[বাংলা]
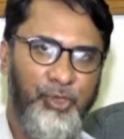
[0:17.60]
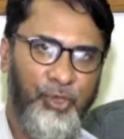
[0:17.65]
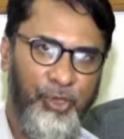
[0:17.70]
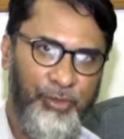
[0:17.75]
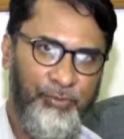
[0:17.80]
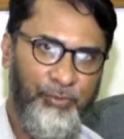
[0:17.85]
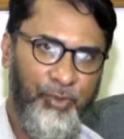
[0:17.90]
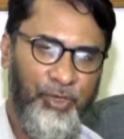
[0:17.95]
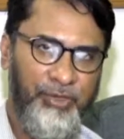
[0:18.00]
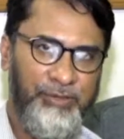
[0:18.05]

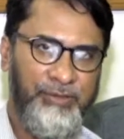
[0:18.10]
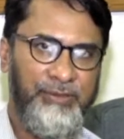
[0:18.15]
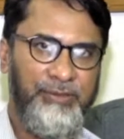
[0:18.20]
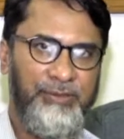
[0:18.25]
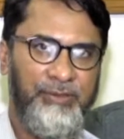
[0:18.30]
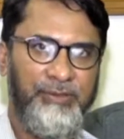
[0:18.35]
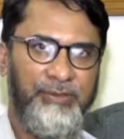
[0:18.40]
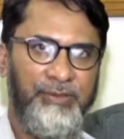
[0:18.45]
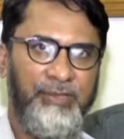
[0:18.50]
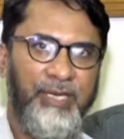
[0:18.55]
শরবত
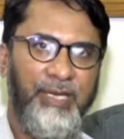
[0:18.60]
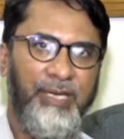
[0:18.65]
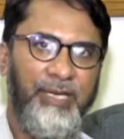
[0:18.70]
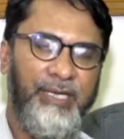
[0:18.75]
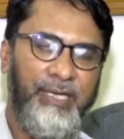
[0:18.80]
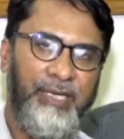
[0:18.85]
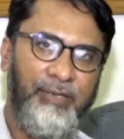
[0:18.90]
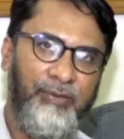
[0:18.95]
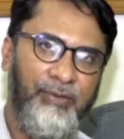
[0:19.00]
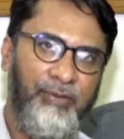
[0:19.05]

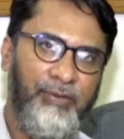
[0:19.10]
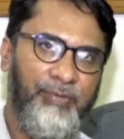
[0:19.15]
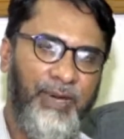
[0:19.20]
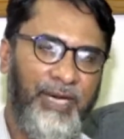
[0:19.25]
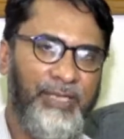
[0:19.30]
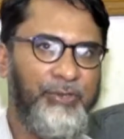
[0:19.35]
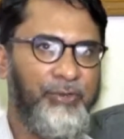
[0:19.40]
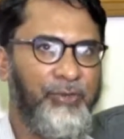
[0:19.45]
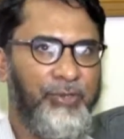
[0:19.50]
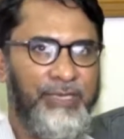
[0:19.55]
এগুলো
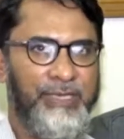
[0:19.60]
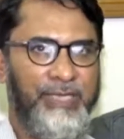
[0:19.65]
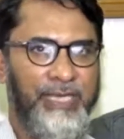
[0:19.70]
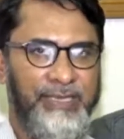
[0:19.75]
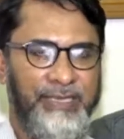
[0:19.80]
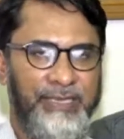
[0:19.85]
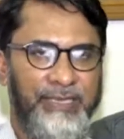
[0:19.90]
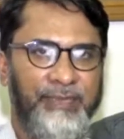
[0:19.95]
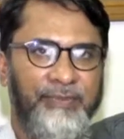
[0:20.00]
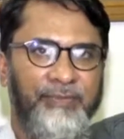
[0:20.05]
পান করে
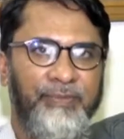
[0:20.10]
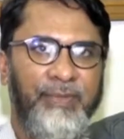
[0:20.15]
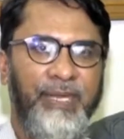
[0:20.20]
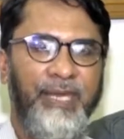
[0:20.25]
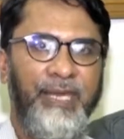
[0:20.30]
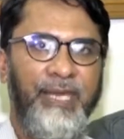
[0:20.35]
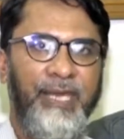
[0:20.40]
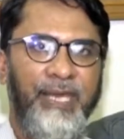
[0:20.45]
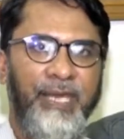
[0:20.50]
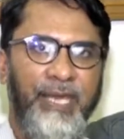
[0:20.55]
থাকি
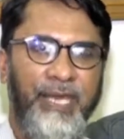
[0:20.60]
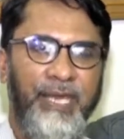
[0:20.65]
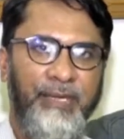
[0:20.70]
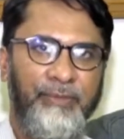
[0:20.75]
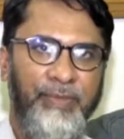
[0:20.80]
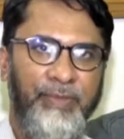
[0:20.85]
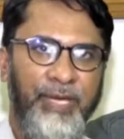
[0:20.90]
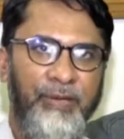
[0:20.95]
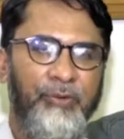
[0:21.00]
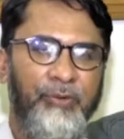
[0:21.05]
এই
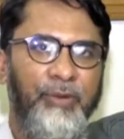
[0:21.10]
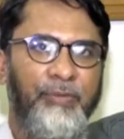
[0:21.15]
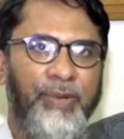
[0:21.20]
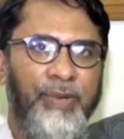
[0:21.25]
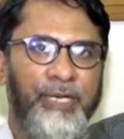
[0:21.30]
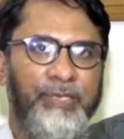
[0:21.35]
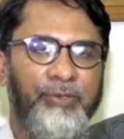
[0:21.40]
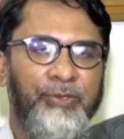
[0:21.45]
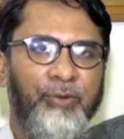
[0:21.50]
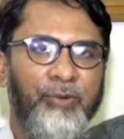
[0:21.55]
এগুলো
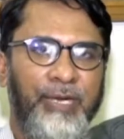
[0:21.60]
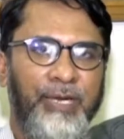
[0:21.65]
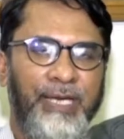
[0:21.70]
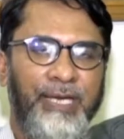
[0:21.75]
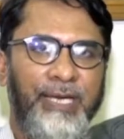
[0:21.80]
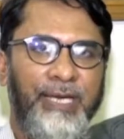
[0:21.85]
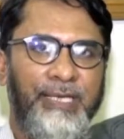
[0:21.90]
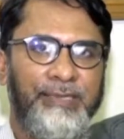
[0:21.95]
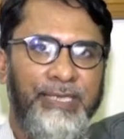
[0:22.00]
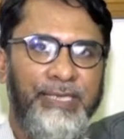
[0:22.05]
পান
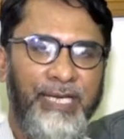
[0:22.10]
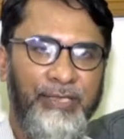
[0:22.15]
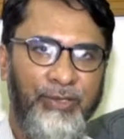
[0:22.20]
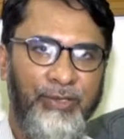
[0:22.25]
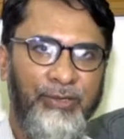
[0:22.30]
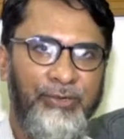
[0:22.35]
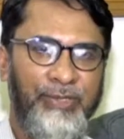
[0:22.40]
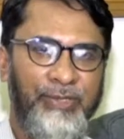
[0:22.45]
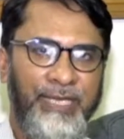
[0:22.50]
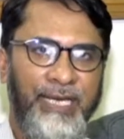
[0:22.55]
করলে
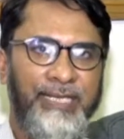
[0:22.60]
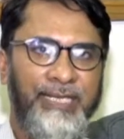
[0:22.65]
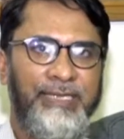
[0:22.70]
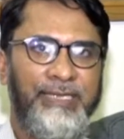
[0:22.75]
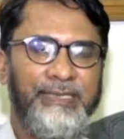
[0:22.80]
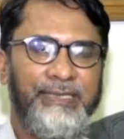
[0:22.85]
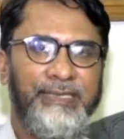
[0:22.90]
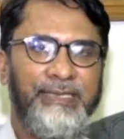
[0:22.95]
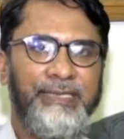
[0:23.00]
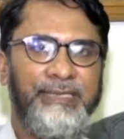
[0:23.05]
সাধারণত দেখা
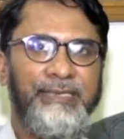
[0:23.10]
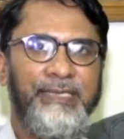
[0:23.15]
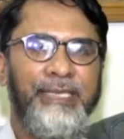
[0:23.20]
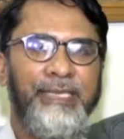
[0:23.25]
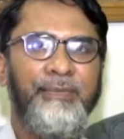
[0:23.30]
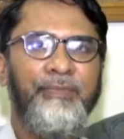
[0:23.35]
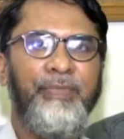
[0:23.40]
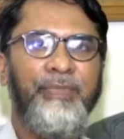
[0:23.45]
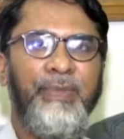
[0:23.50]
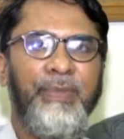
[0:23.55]
যাচ্ছে যে
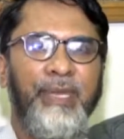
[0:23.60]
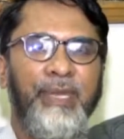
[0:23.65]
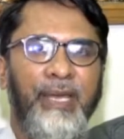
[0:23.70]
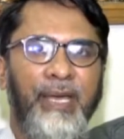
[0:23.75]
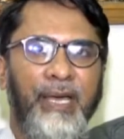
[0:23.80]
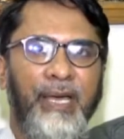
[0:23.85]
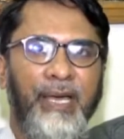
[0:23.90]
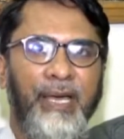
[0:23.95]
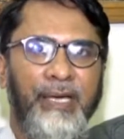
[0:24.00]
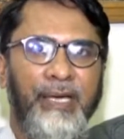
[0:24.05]

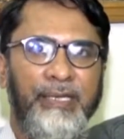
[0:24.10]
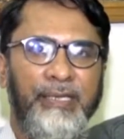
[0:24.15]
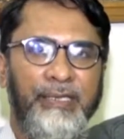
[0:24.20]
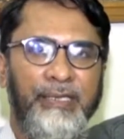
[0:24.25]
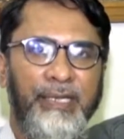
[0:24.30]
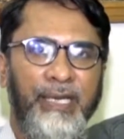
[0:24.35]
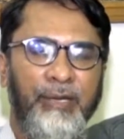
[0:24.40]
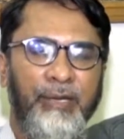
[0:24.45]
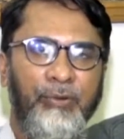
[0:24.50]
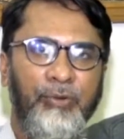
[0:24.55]

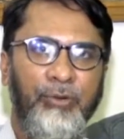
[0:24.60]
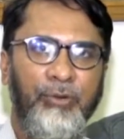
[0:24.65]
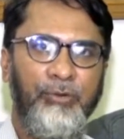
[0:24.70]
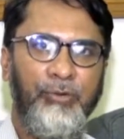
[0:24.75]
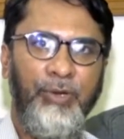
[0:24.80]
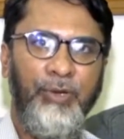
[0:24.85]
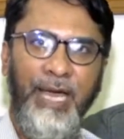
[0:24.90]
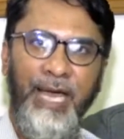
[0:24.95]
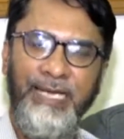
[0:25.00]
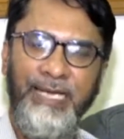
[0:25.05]
এগুলো
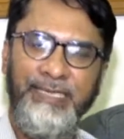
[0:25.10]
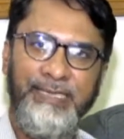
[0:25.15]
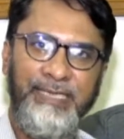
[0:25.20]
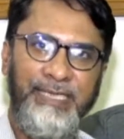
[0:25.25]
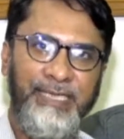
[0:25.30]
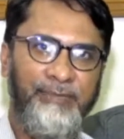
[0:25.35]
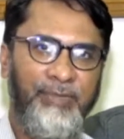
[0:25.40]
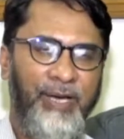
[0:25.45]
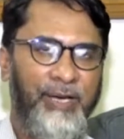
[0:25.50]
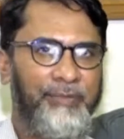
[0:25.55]

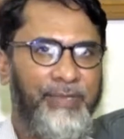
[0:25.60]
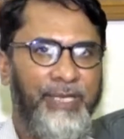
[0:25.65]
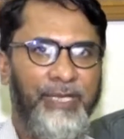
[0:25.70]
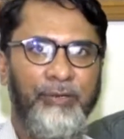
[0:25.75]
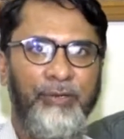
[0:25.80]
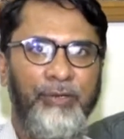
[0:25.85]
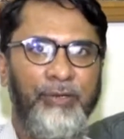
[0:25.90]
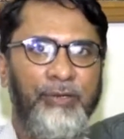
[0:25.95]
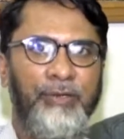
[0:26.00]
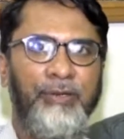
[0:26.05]
হাইজেনিকভাবে
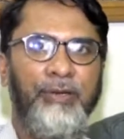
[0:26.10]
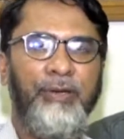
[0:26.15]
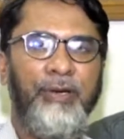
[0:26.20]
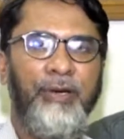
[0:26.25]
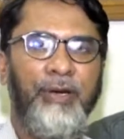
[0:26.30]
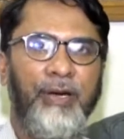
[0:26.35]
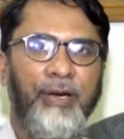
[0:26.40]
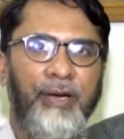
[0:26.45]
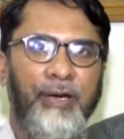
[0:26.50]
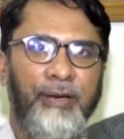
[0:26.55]
এগুলো
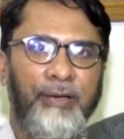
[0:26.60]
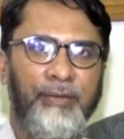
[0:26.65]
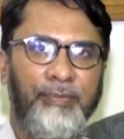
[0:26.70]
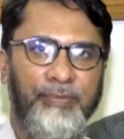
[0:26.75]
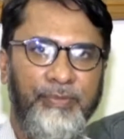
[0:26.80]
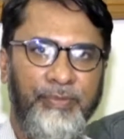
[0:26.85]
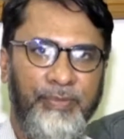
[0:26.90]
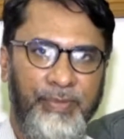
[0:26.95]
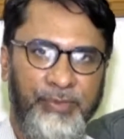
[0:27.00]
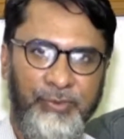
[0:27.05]

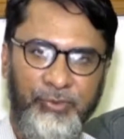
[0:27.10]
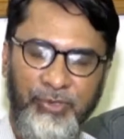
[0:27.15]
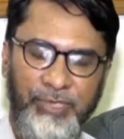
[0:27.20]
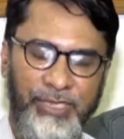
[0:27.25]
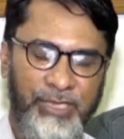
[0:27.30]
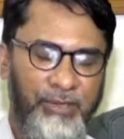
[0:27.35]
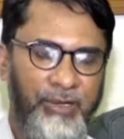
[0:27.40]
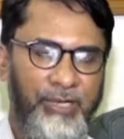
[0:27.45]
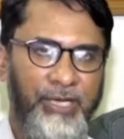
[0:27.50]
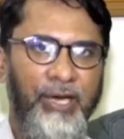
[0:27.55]

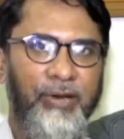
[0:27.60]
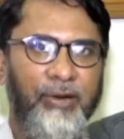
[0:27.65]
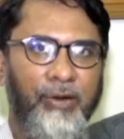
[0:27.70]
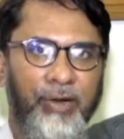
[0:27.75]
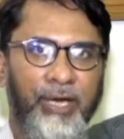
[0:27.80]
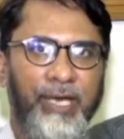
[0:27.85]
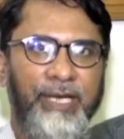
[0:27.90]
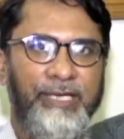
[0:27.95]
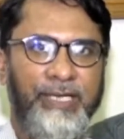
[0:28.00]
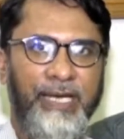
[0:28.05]
তৈরি করা
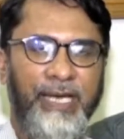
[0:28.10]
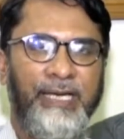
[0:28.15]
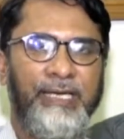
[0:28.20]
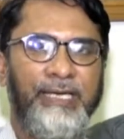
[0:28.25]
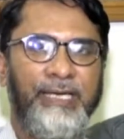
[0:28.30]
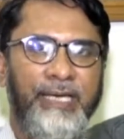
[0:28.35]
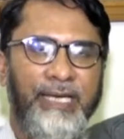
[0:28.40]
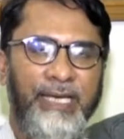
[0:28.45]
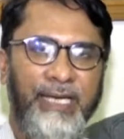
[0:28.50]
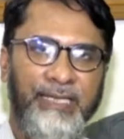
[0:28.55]
হয় না
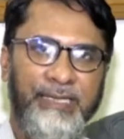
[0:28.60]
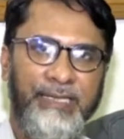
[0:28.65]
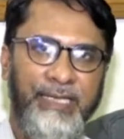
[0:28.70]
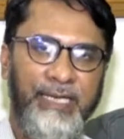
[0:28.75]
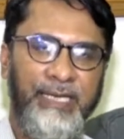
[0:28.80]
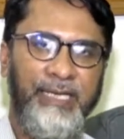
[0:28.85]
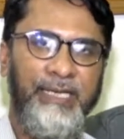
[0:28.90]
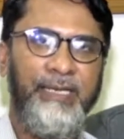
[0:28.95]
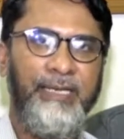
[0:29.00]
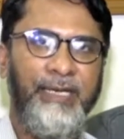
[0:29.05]
এতে
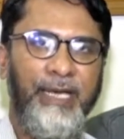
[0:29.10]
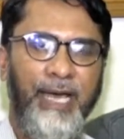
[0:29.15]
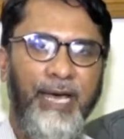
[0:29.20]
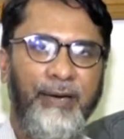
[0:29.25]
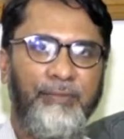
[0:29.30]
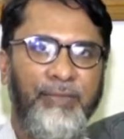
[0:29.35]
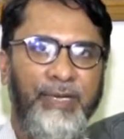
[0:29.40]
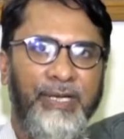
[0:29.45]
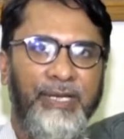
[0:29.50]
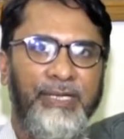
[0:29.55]

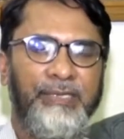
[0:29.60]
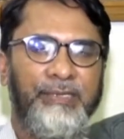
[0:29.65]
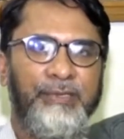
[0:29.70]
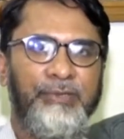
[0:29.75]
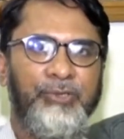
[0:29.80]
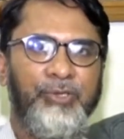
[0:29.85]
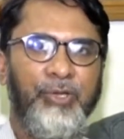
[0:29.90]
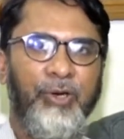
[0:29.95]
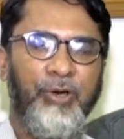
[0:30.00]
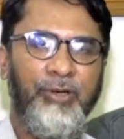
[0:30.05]
আমরা
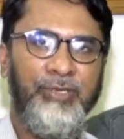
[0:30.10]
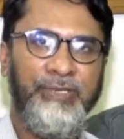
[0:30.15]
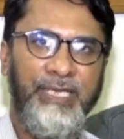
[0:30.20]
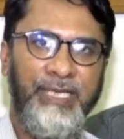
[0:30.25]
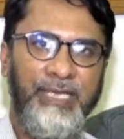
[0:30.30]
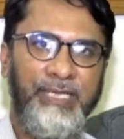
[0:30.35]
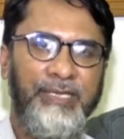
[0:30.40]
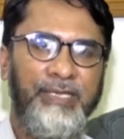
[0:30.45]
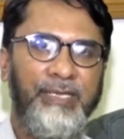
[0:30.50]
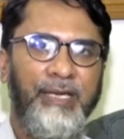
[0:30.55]

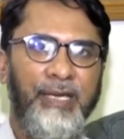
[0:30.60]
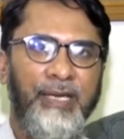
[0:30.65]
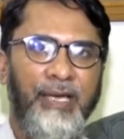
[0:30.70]
সহজেই